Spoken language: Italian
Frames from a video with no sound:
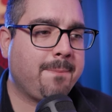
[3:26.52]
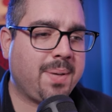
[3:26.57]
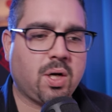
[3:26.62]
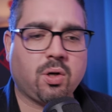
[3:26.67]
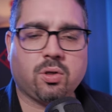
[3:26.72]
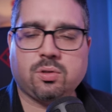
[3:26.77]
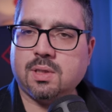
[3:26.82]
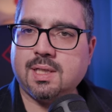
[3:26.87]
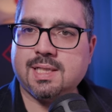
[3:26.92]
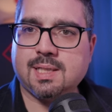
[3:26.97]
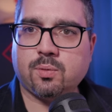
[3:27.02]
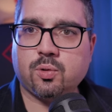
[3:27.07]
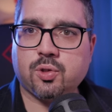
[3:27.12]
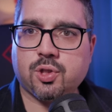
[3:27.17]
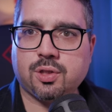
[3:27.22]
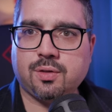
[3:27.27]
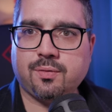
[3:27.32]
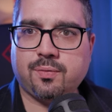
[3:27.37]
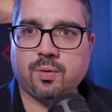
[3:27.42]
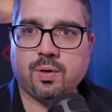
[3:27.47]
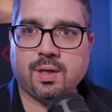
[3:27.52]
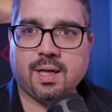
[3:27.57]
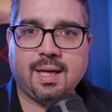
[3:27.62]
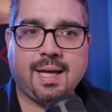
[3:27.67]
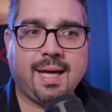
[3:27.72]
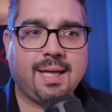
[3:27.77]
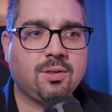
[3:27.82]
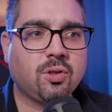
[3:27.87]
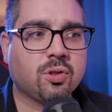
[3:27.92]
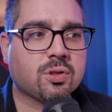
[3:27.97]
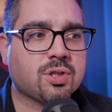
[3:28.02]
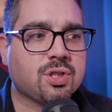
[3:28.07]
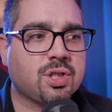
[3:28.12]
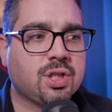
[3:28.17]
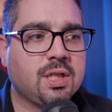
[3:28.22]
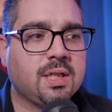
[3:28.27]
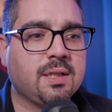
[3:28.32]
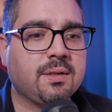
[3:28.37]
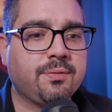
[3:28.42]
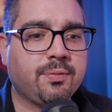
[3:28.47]
Però ne siamo usciti fuori ed
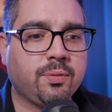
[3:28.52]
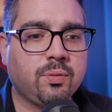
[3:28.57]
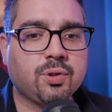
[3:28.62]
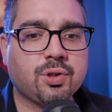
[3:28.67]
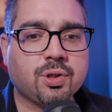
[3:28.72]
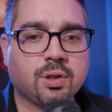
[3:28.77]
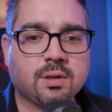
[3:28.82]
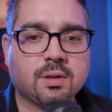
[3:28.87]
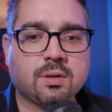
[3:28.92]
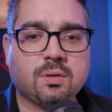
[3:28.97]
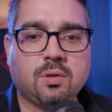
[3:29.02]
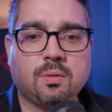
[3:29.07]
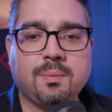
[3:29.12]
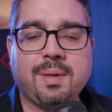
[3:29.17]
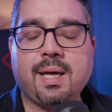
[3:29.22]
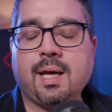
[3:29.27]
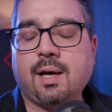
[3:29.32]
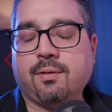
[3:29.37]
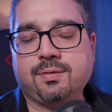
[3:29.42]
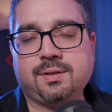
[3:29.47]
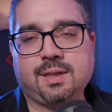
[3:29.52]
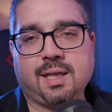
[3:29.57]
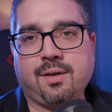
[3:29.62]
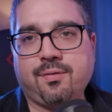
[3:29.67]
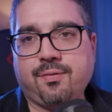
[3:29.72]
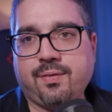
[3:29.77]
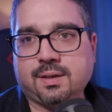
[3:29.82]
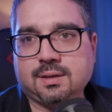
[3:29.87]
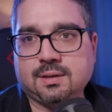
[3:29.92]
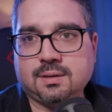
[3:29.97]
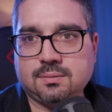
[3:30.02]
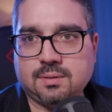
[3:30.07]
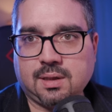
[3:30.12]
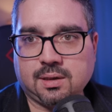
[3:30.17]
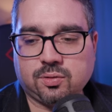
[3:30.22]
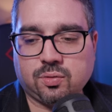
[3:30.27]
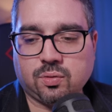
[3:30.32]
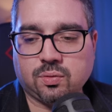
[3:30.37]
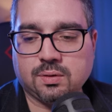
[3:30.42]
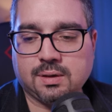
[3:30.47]
oggi Fusion come After Effects
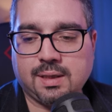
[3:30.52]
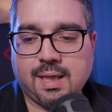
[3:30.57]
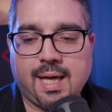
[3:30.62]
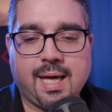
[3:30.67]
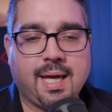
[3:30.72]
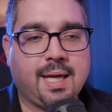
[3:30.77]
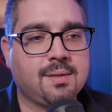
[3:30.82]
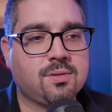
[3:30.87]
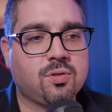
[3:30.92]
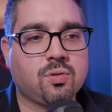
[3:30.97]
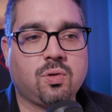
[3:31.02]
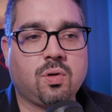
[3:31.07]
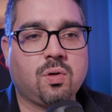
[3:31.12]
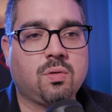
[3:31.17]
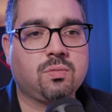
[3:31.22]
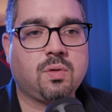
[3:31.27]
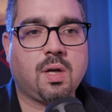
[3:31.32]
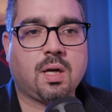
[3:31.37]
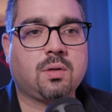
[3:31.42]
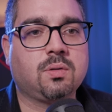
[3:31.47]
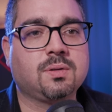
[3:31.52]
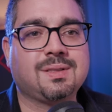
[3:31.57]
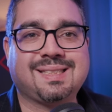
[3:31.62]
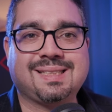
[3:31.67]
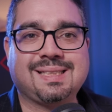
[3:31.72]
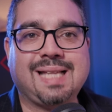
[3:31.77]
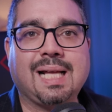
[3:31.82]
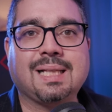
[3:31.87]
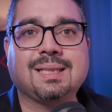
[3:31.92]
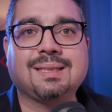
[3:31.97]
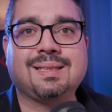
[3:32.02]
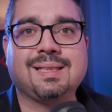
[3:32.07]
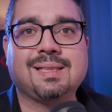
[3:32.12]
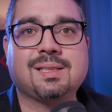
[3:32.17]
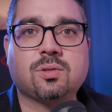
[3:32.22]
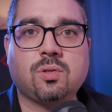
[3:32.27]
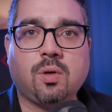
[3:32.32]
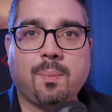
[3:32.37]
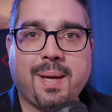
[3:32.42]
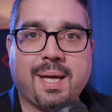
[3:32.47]
d'altronde è, sono una costante
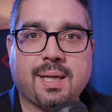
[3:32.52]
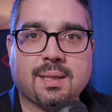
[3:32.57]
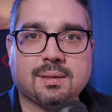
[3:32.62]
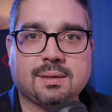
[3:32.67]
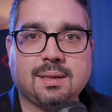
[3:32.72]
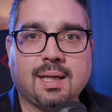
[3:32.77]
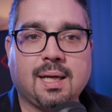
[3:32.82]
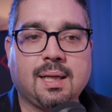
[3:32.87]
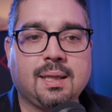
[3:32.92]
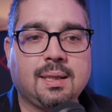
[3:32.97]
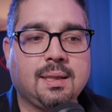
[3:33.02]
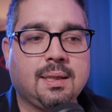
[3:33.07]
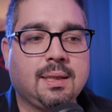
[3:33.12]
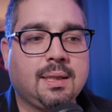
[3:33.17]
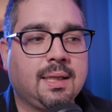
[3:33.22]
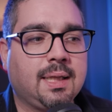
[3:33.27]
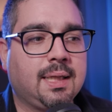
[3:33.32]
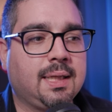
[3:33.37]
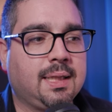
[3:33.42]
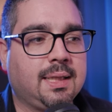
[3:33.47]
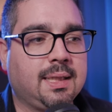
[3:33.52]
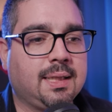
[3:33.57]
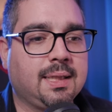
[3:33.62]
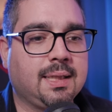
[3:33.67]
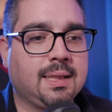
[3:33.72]
scoperta eh,